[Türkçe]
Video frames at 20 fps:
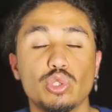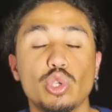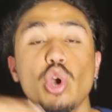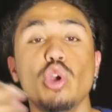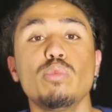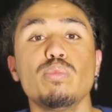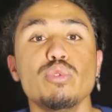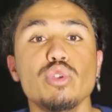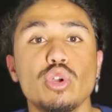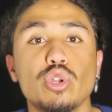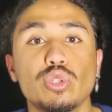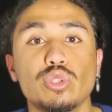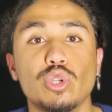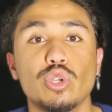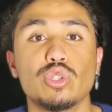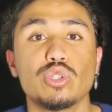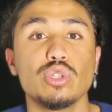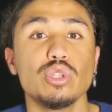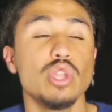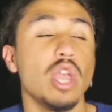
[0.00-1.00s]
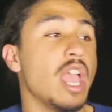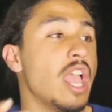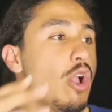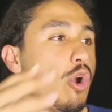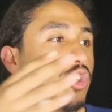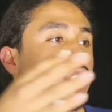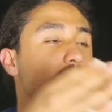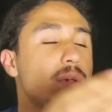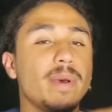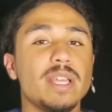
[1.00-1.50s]
çok mu yoruluyorsun?
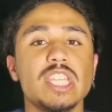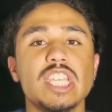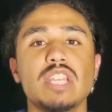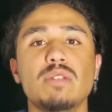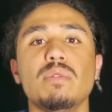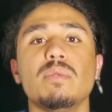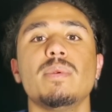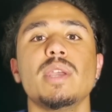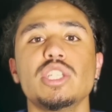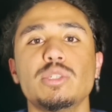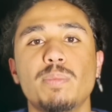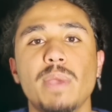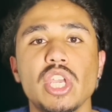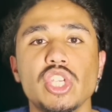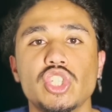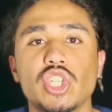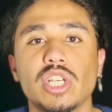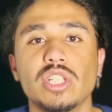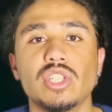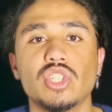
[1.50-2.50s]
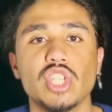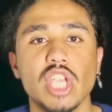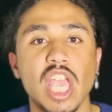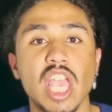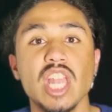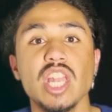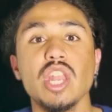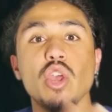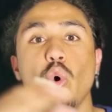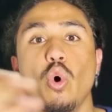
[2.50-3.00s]
O zaman 25-5 çalış.
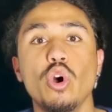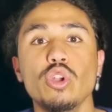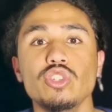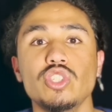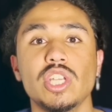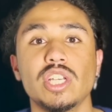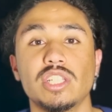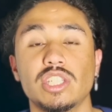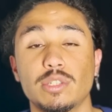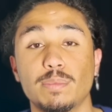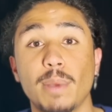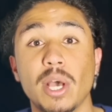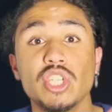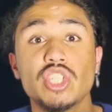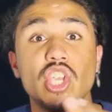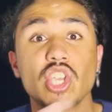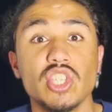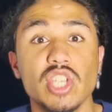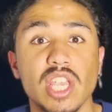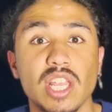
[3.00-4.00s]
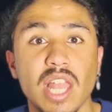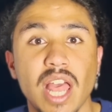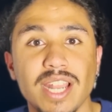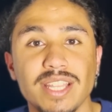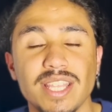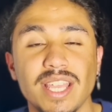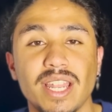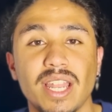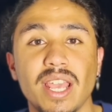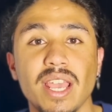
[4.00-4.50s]
50-10 çalış. Başka
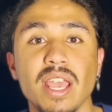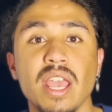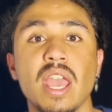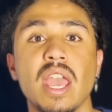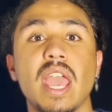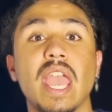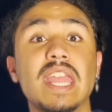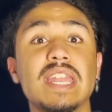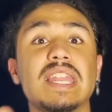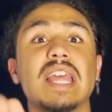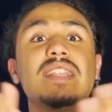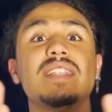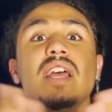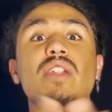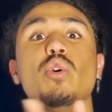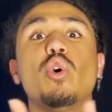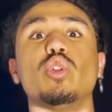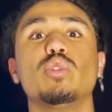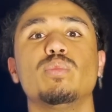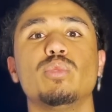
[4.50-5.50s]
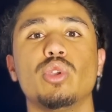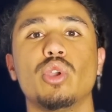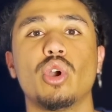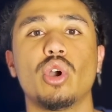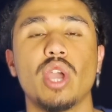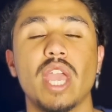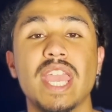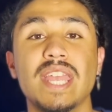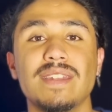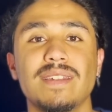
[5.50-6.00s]
şeyler dene. E neden olmuyor?
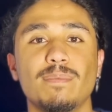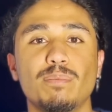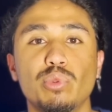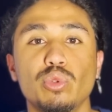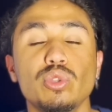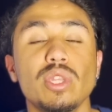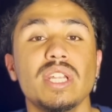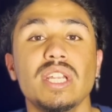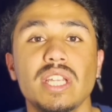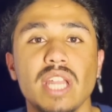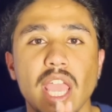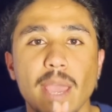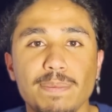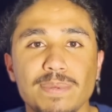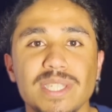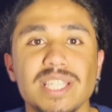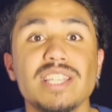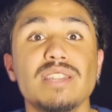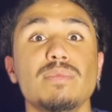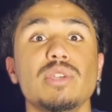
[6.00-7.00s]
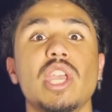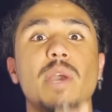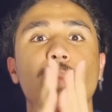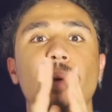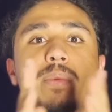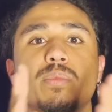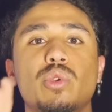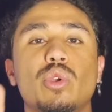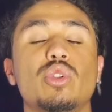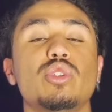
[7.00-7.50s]
E bunların hepsini mi
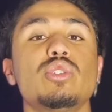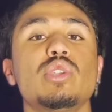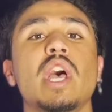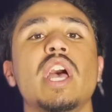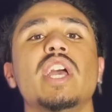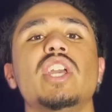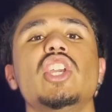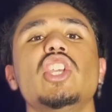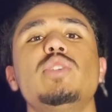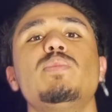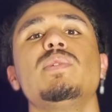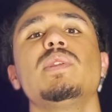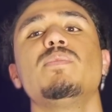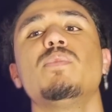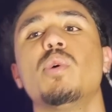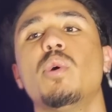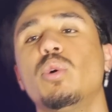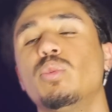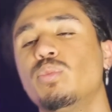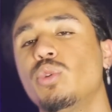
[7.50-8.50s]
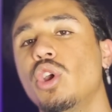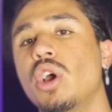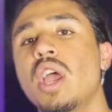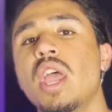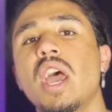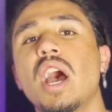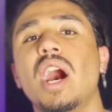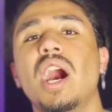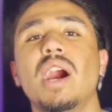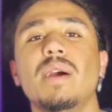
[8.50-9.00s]
yapamıyoruz? Hiçbiri mi olmuyor?
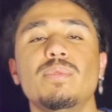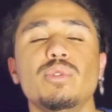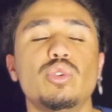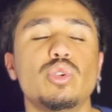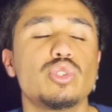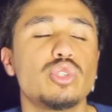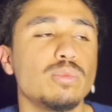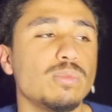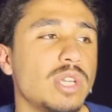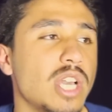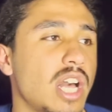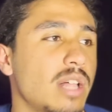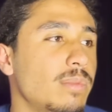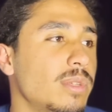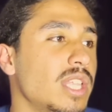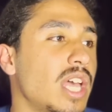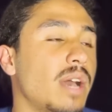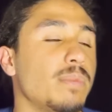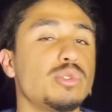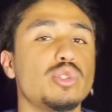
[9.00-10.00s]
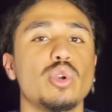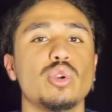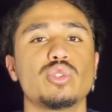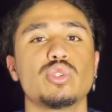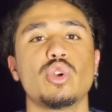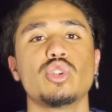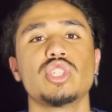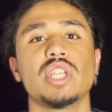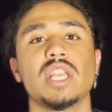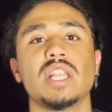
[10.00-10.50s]
Abi gücüm kalmadı. Abi çok
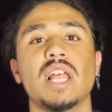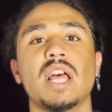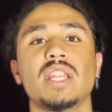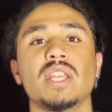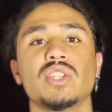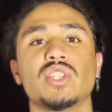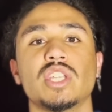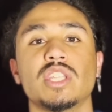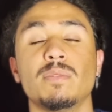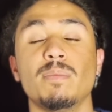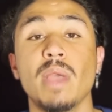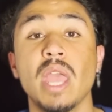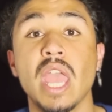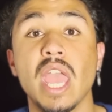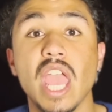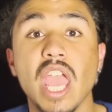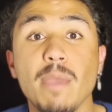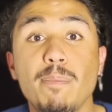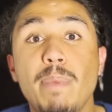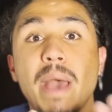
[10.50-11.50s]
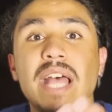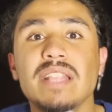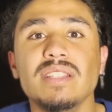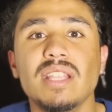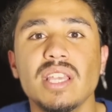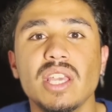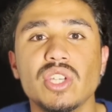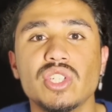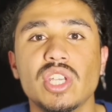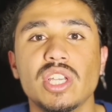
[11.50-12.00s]
zor şeyler yaşadım. E ben
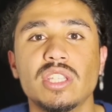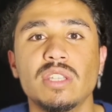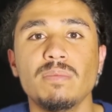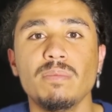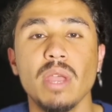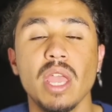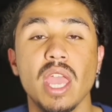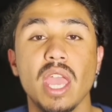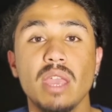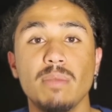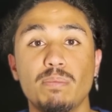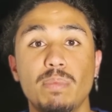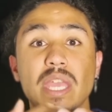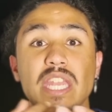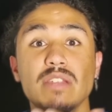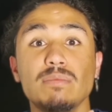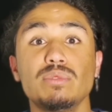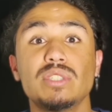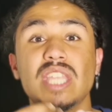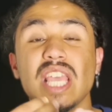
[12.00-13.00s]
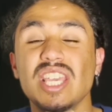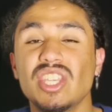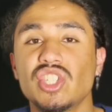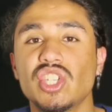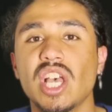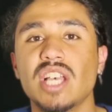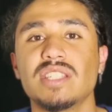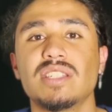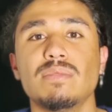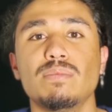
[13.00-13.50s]
de yaşadım. E benim benim tek
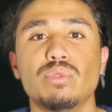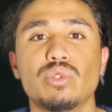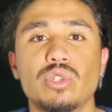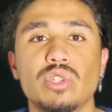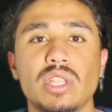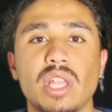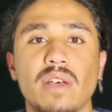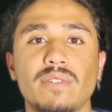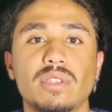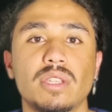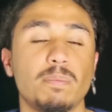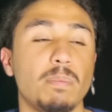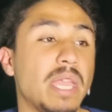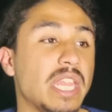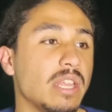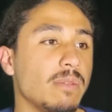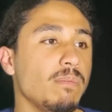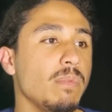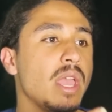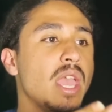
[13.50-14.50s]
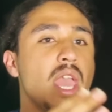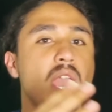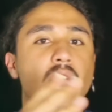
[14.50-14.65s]
şansım bu sınavdı. Benim